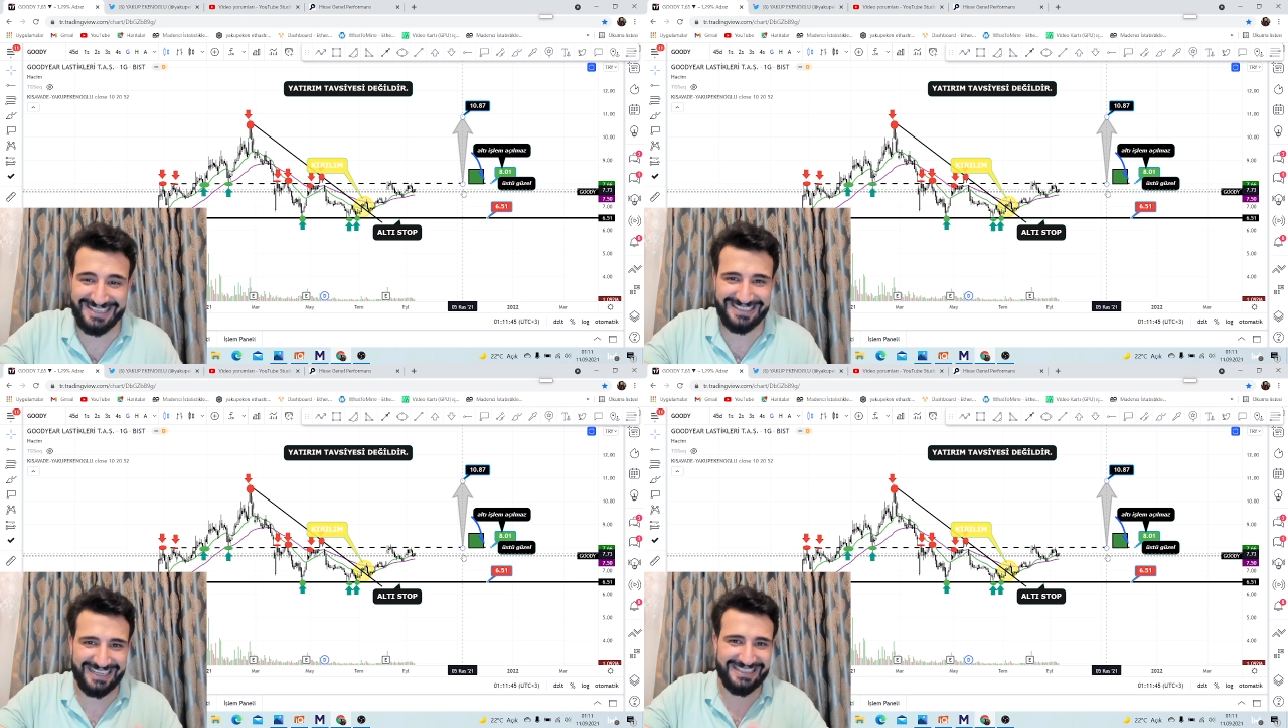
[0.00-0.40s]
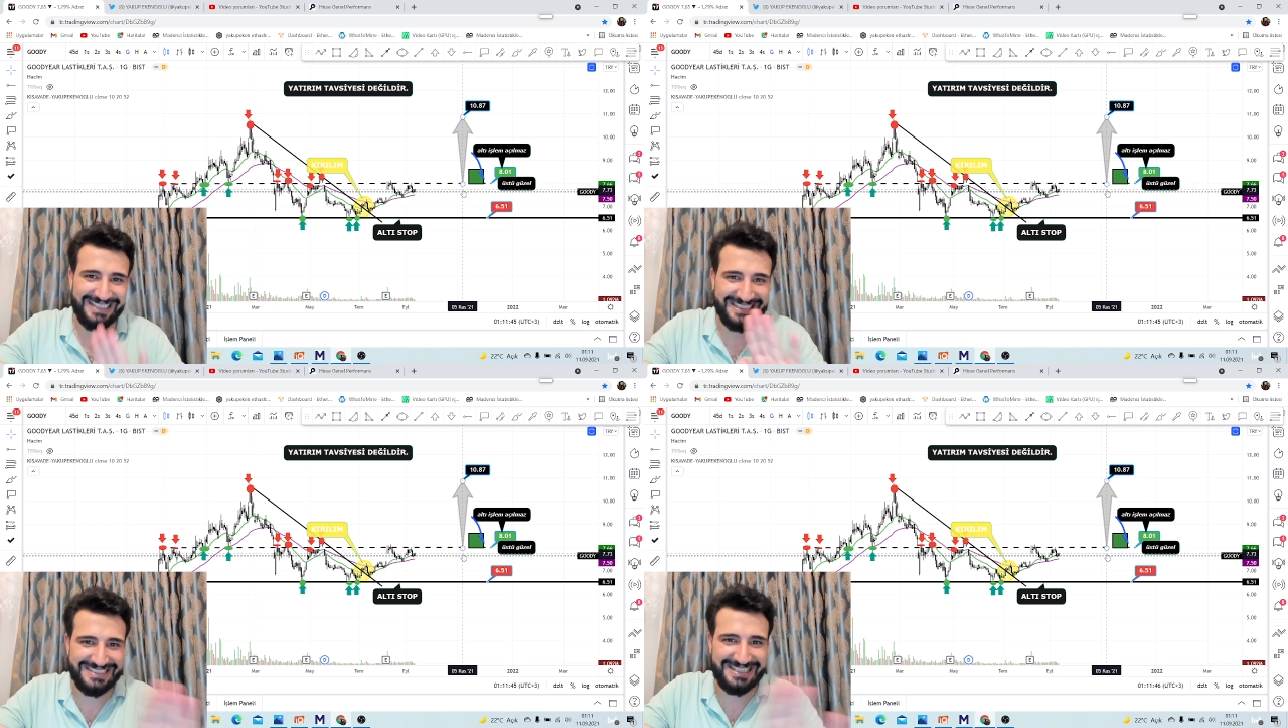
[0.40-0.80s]
yani
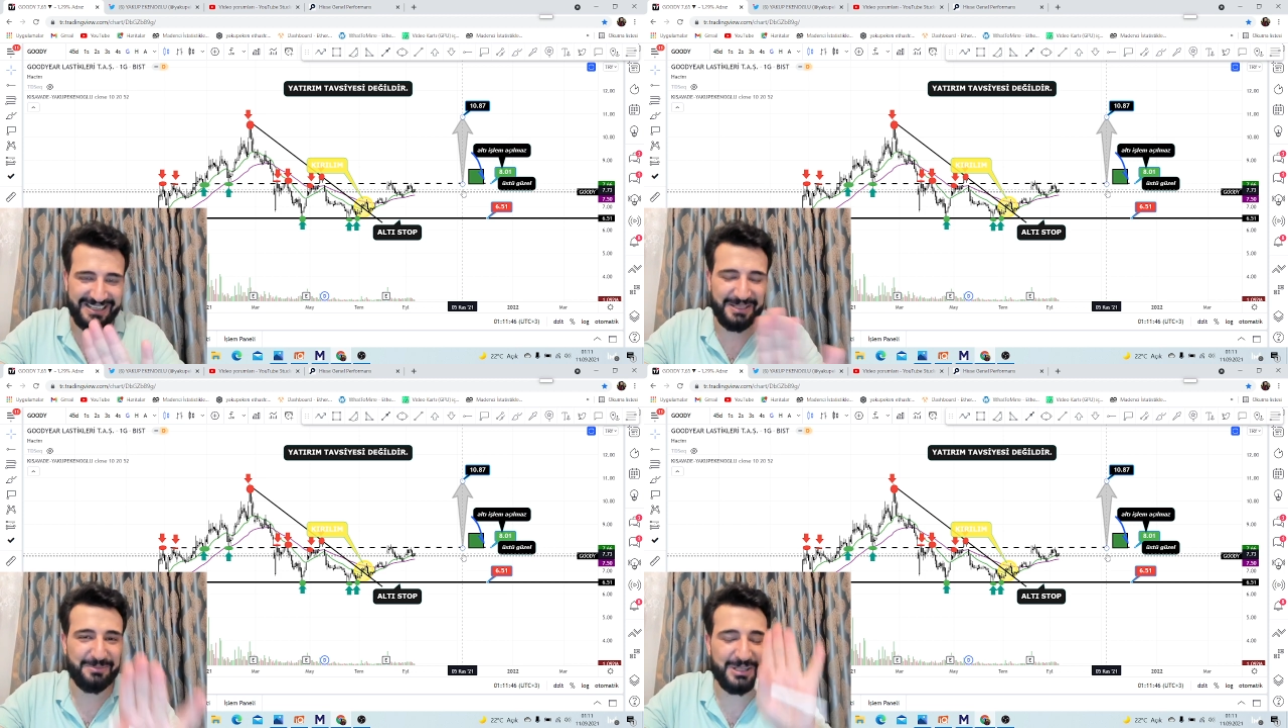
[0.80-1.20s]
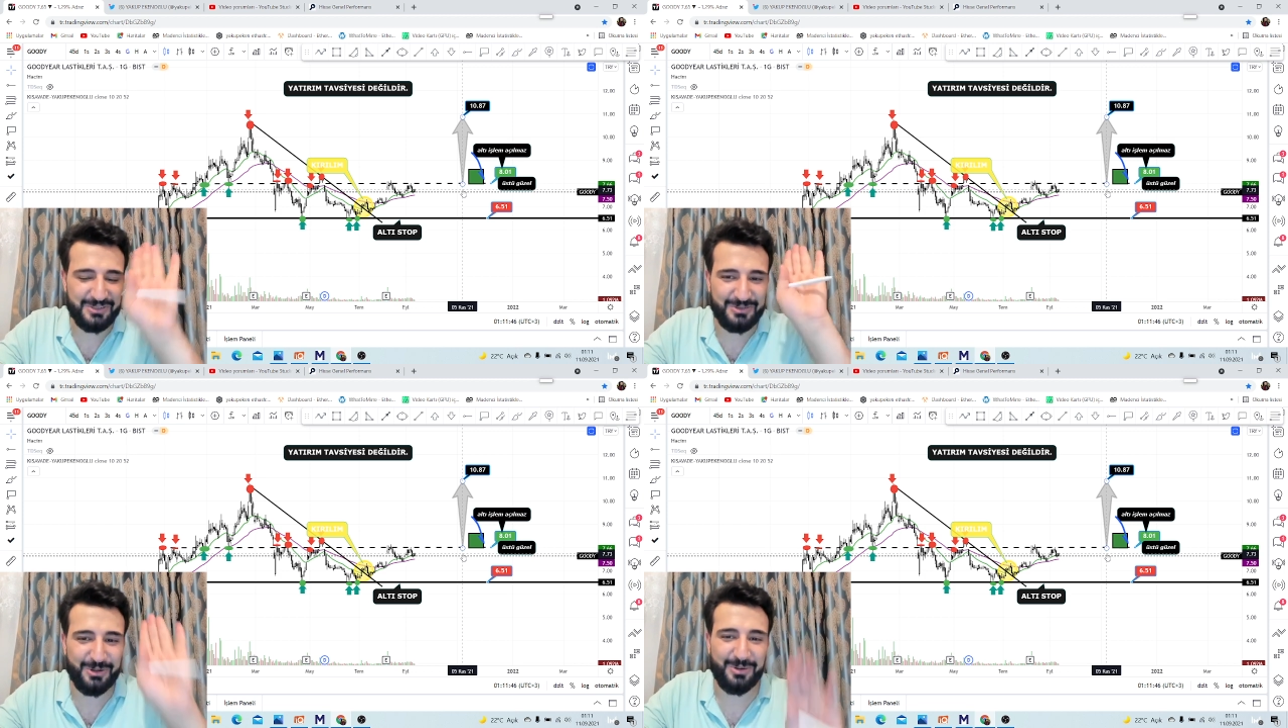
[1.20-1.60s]
teknik anlamda
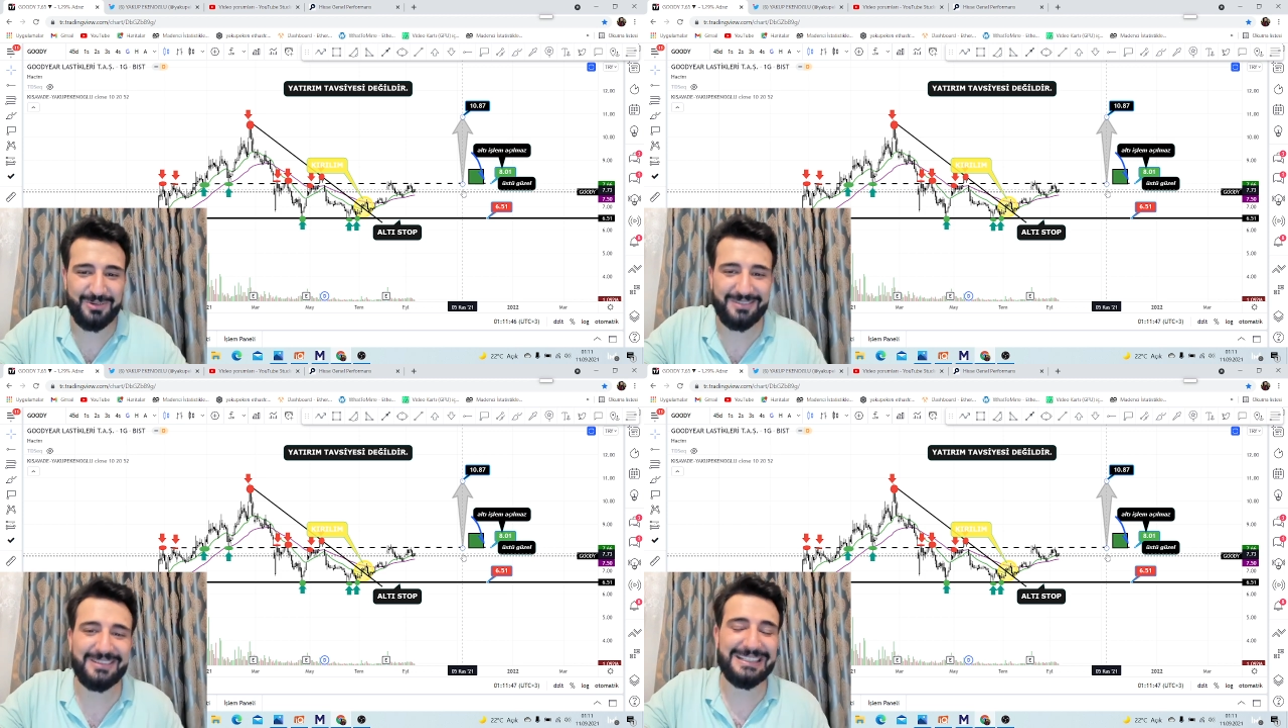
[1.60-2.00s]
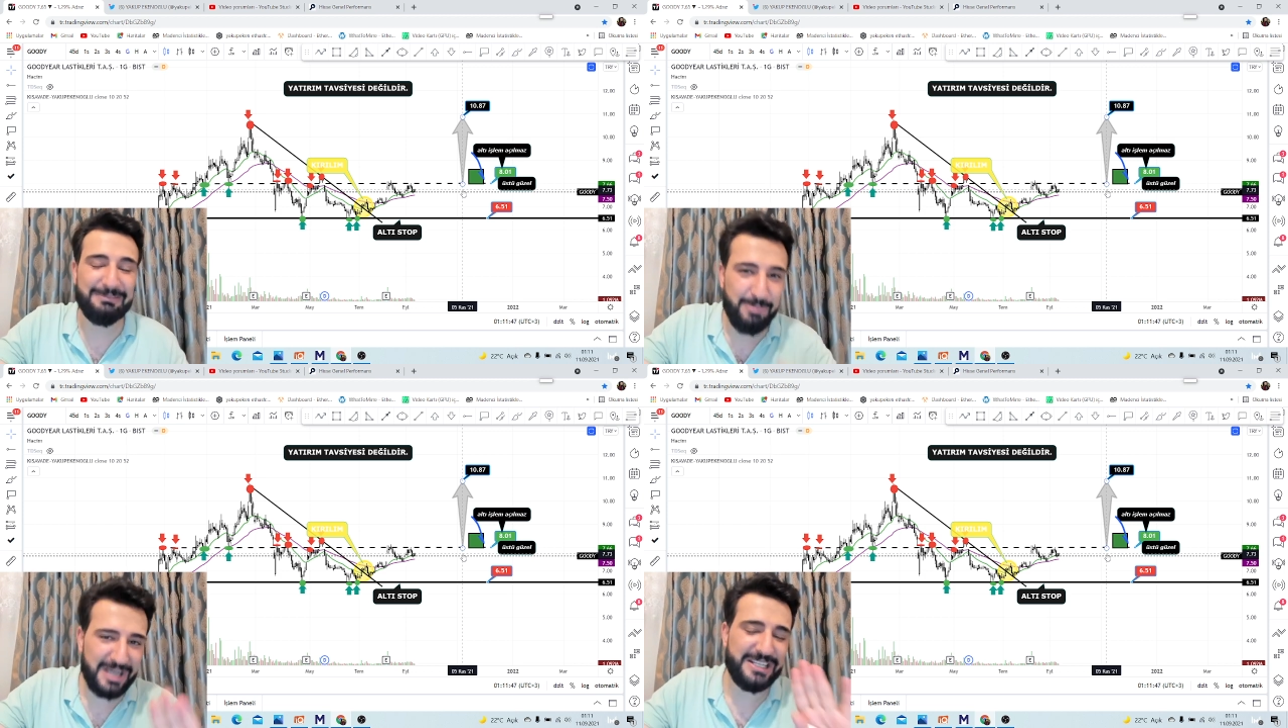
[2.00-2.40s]
çok
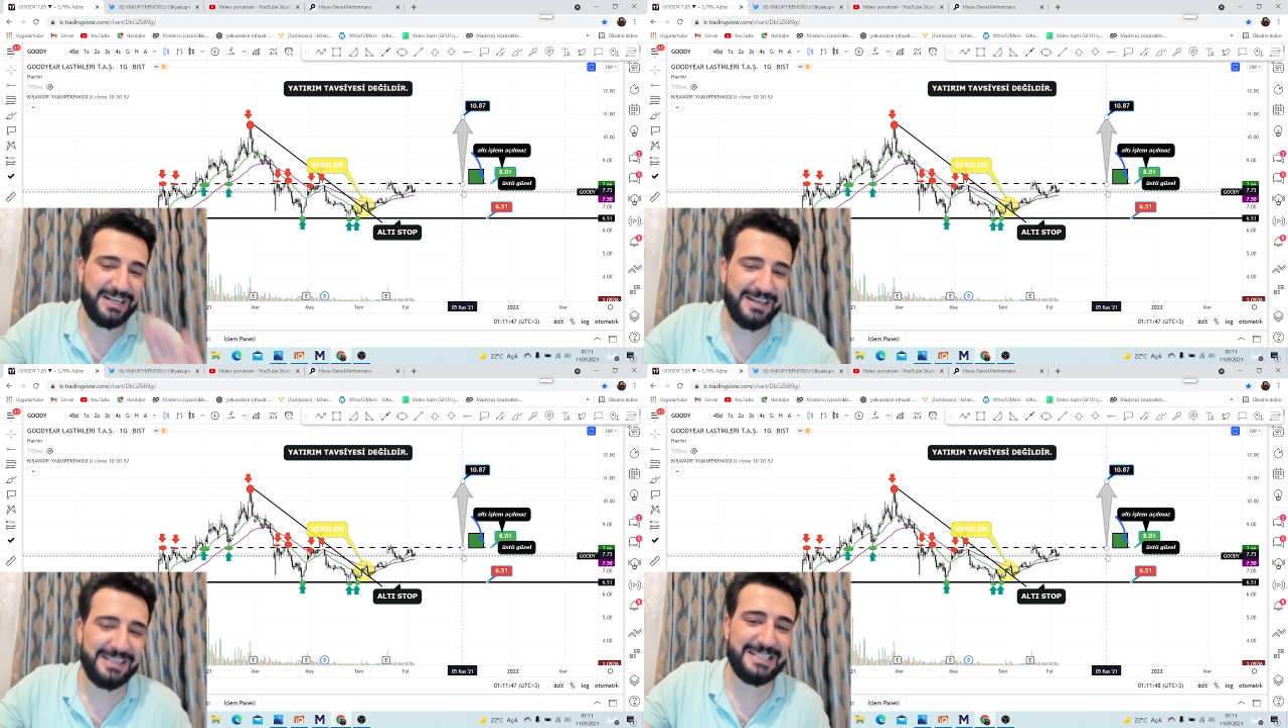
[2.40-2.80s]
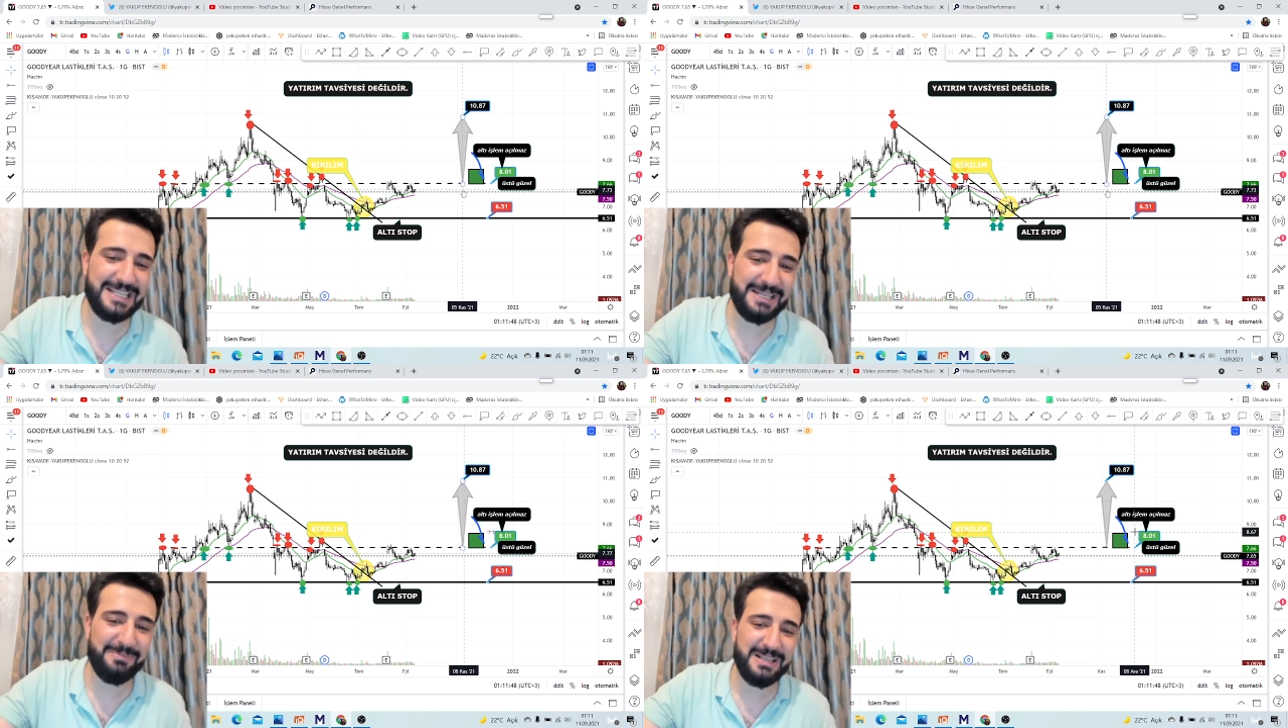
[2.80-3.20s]
başarılıyız
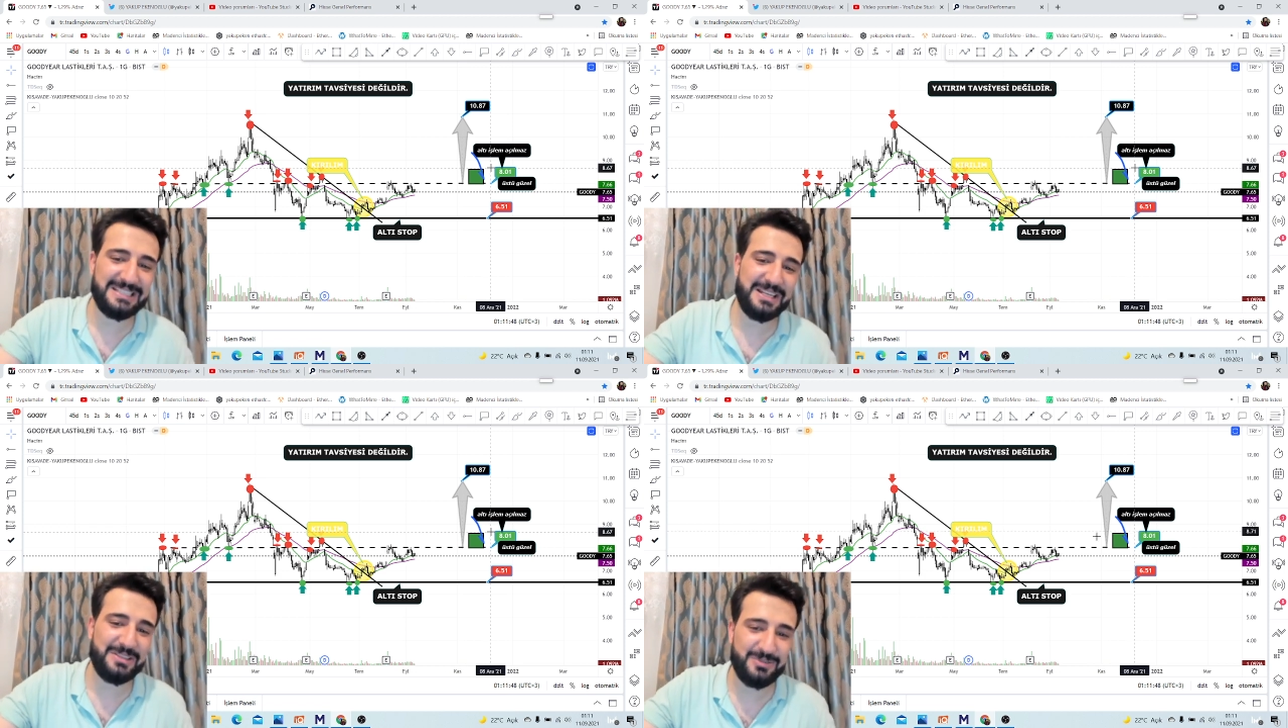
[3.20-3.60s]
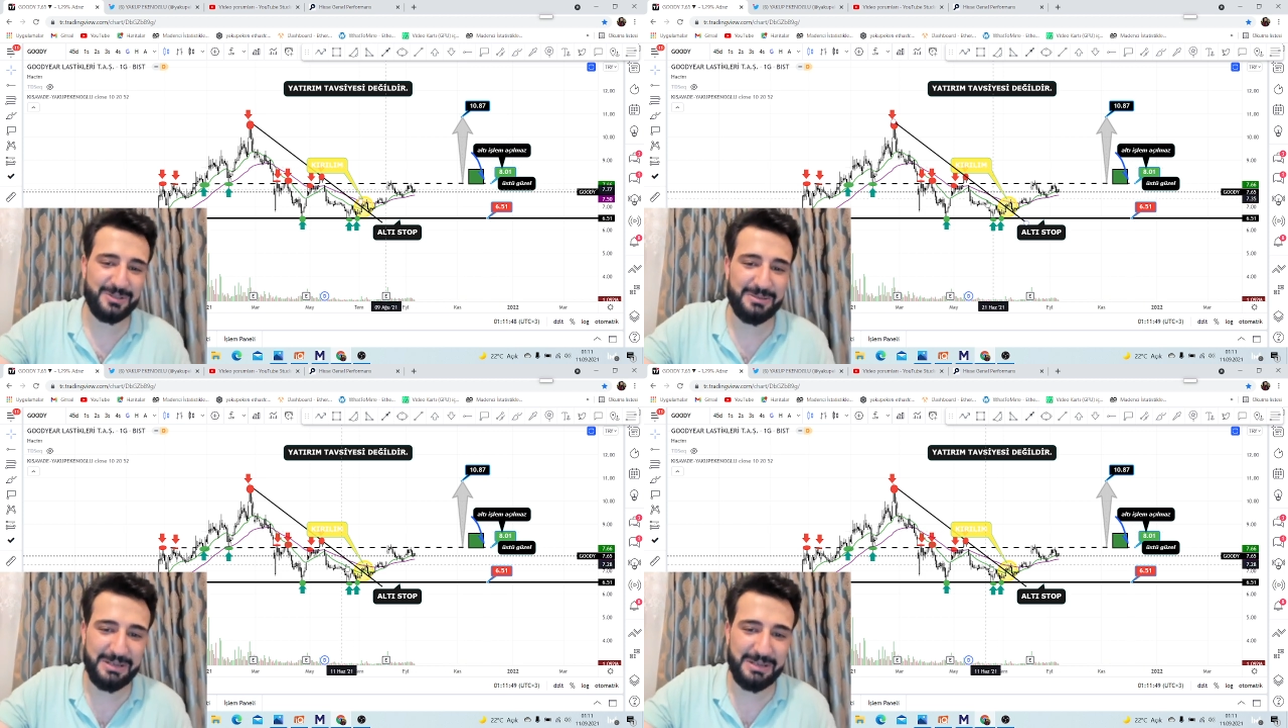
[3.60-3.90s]
yani ben sana söyleyeyim.